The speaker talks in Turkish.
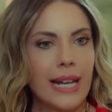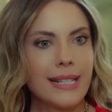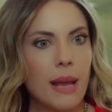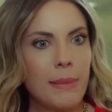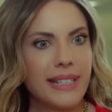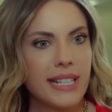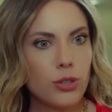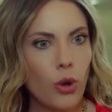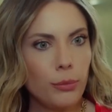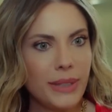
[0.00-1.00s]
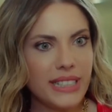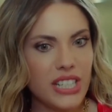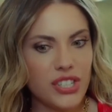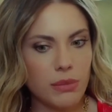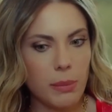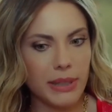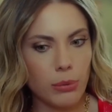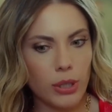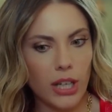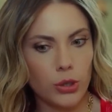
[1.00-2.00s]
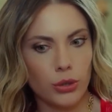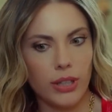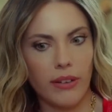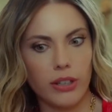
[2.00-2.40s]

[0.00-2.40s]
Yani sen metresin olmadığı için mi bana bu kadar kötü